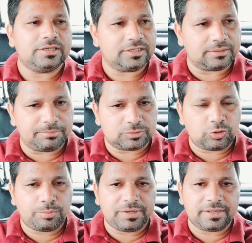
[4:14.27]
लेकिन
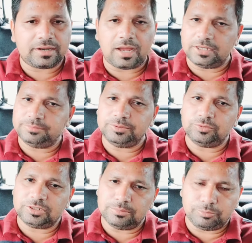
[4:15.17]
बतौर प्लेयर आज भी
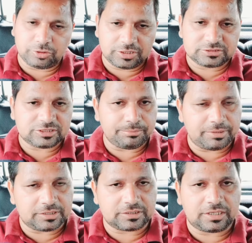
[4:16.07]
उनकी इंपॉर्टेंस है
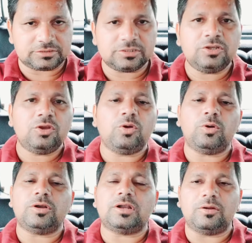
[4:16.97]
वर्ल्ड क्लास
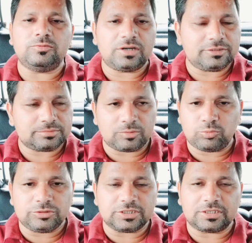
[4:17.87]
ऑलराउंडर है इसमें
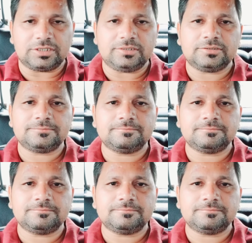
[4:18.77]
कोई शक नहीं है